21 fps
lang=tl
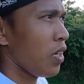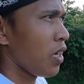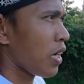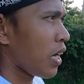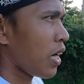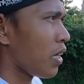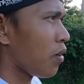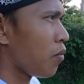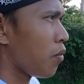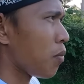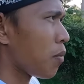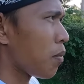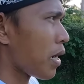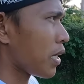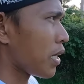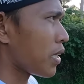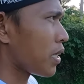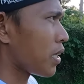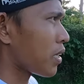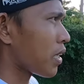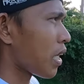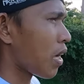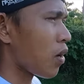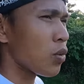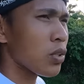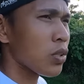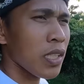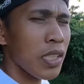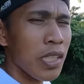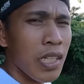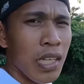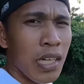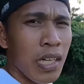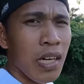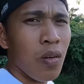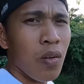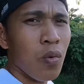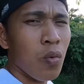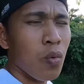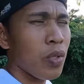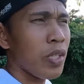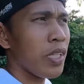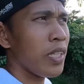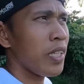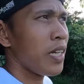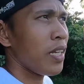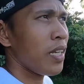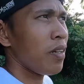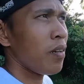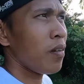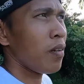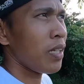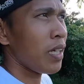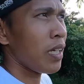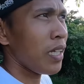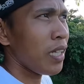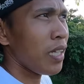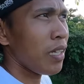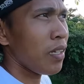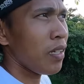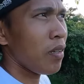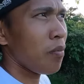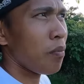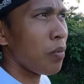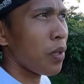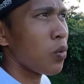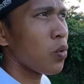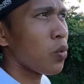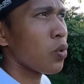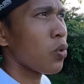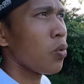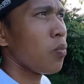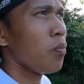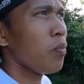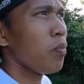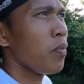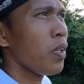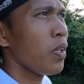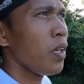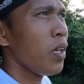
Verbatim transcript: Kada may makita ng tao, sige lang ang huni niyan. Ganyan na yan pag gutom.